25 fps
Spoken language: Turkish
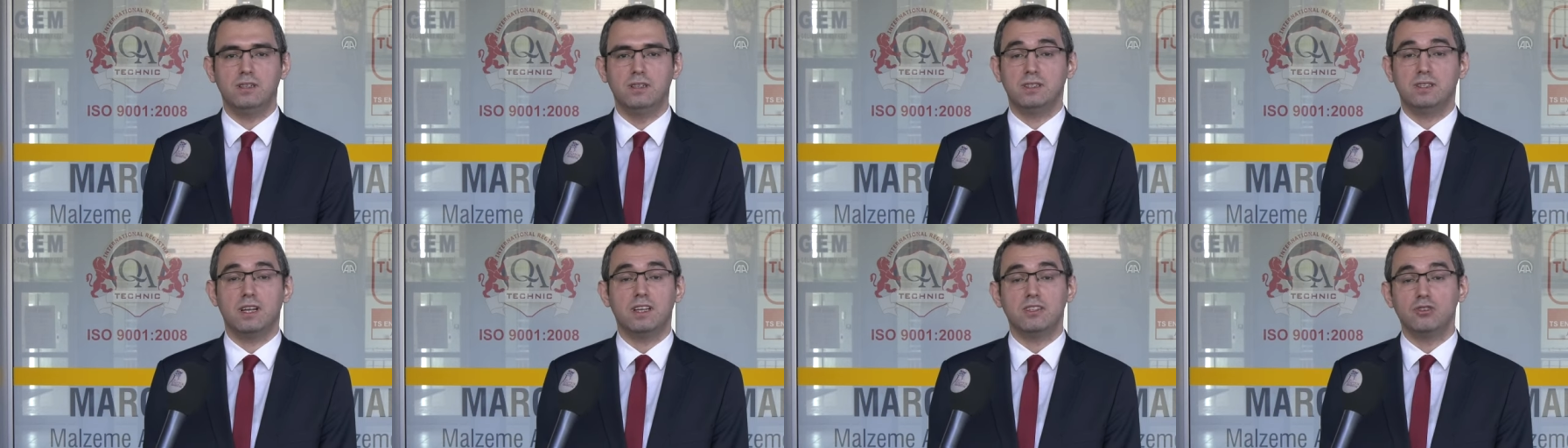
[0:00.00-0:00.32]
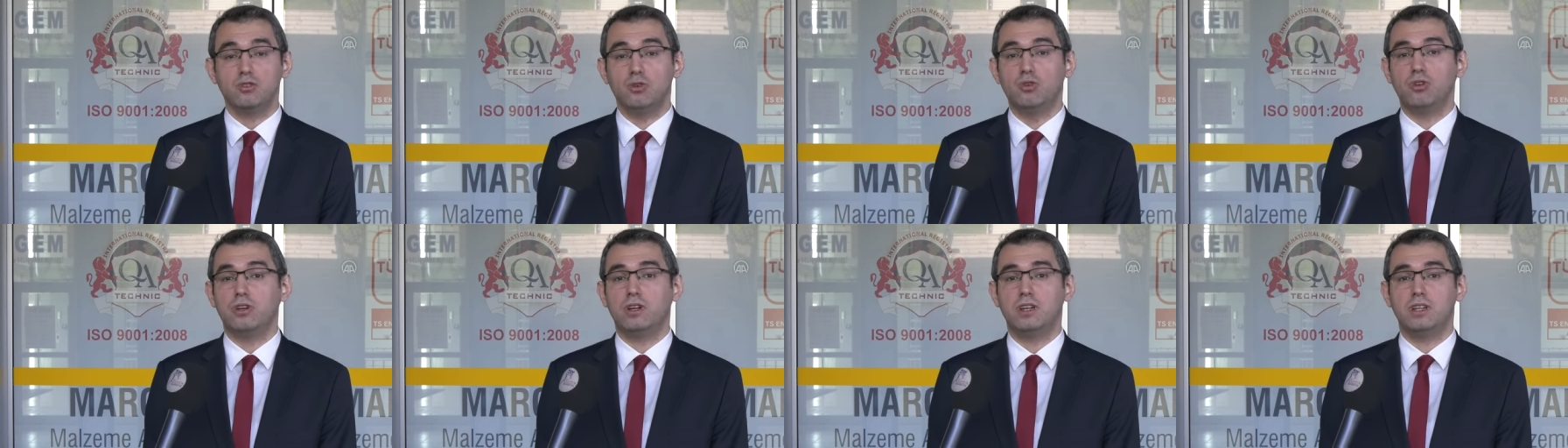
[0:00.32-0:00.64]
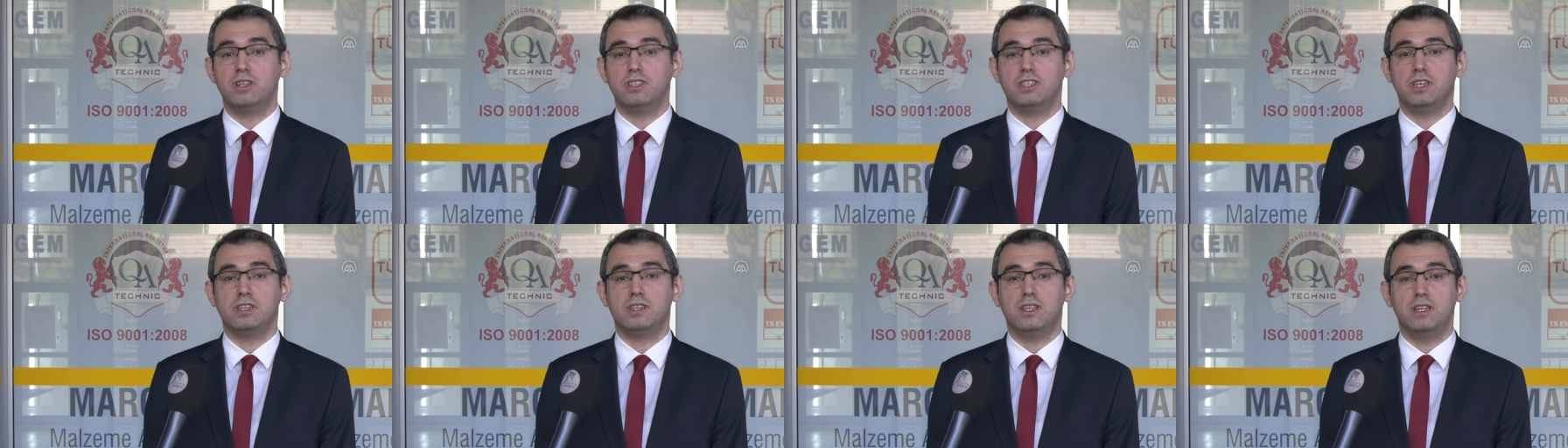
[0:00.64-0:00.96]
nasıl
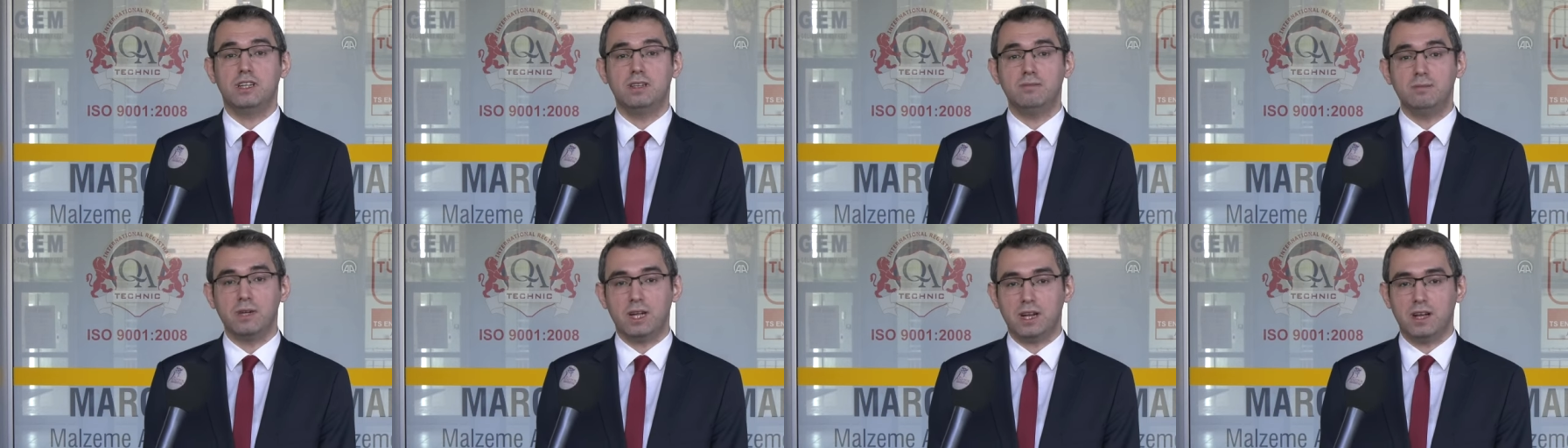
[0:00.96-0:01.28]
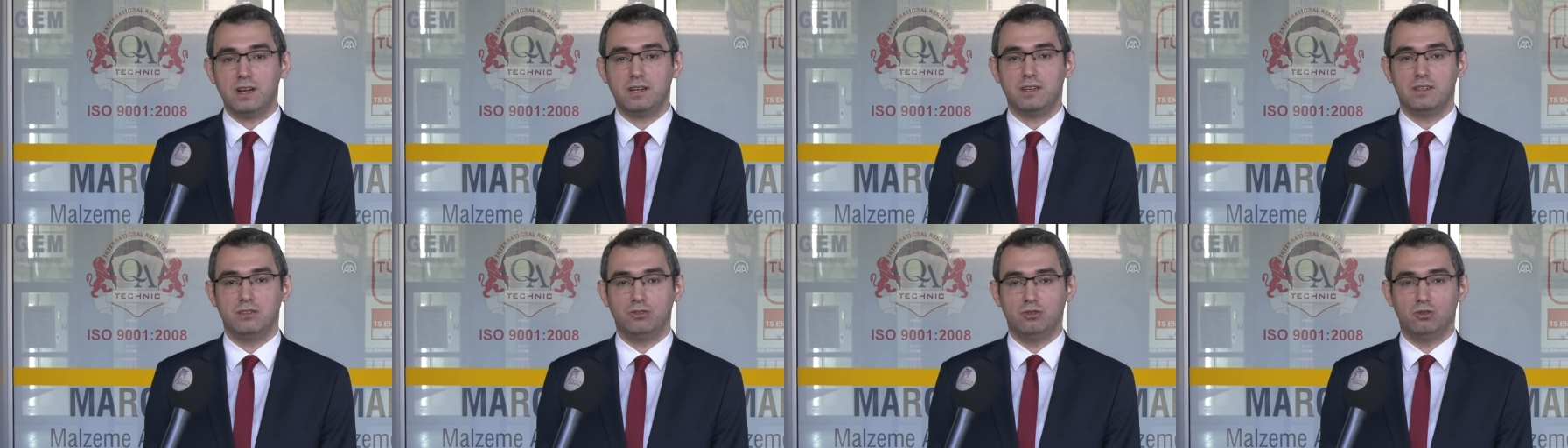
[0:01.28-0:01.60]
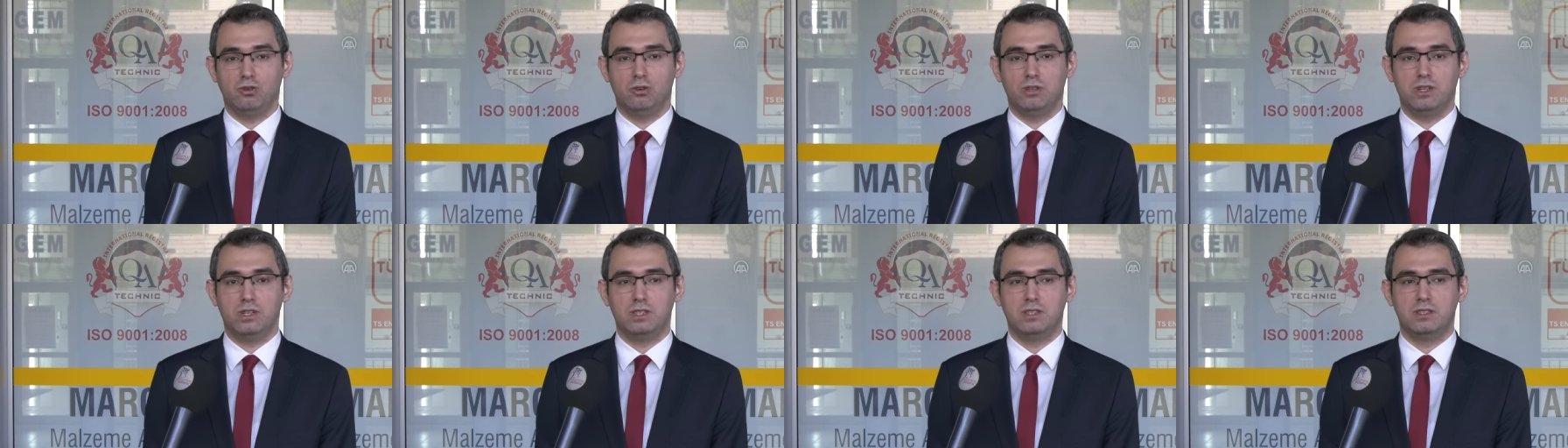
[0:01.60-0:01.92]
öğreneceklerini merak
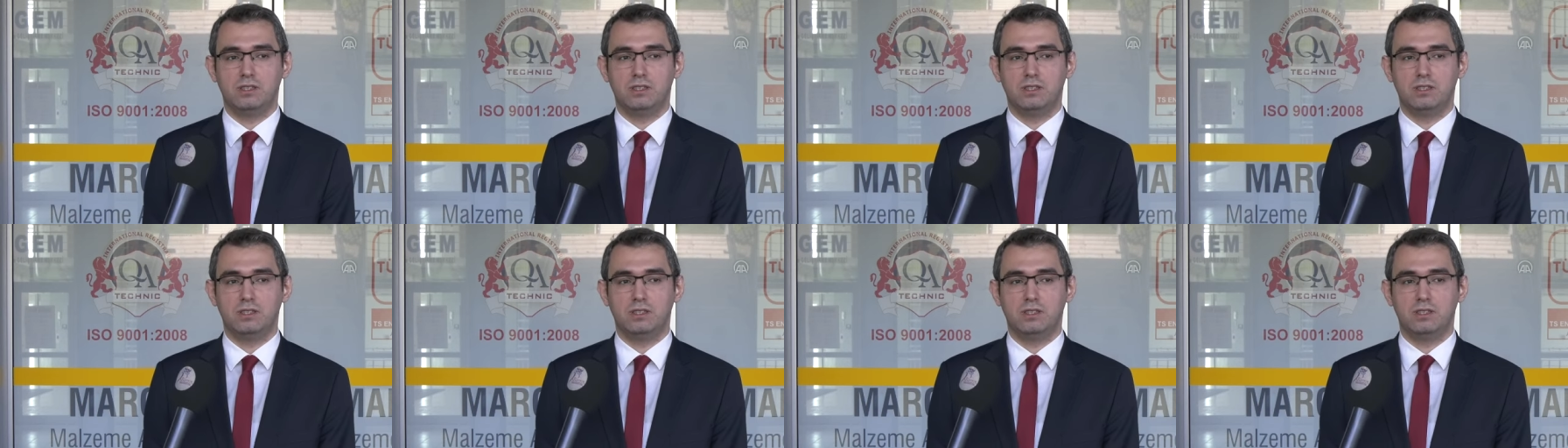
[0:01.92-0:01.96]
ediyorlar.